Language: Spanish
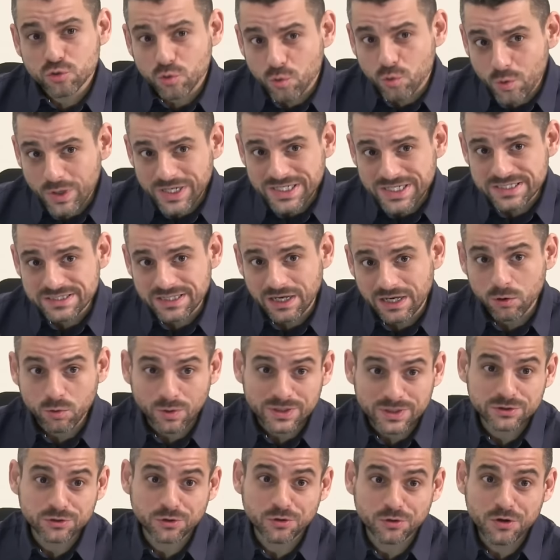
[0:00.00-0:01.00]
cuesta o
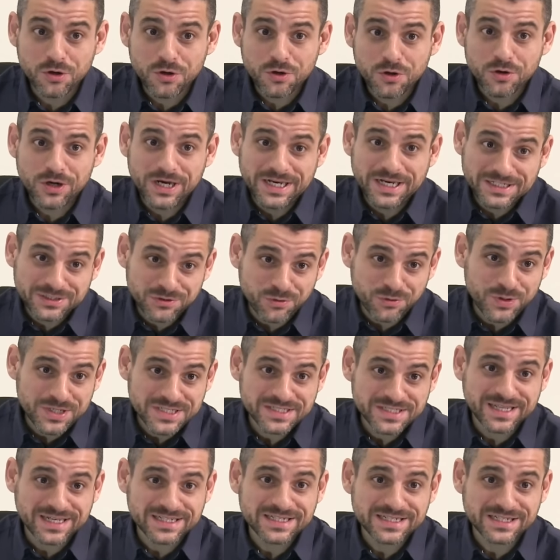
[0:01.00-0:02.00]
cuánto les
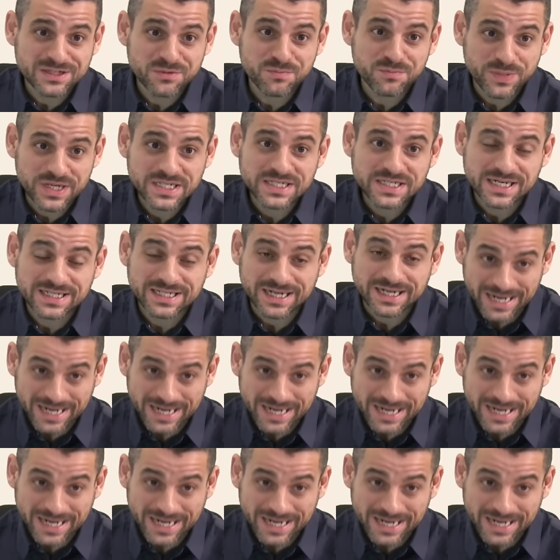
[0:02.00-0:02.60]
cuesta a esas empresas